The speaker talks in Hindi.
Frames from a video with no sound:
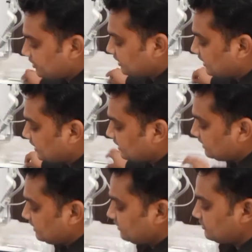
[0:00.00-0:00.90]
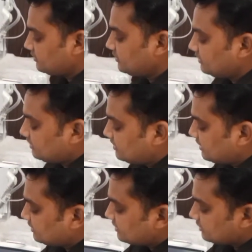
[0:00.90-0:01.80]
आपने देखा ये स्ट्रीच
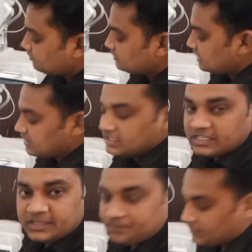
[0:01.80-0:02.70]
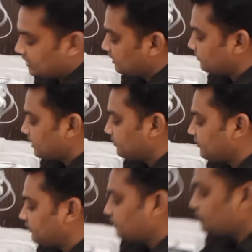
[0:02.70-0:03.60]
के जो निशान थे इन पर हमने सी ओ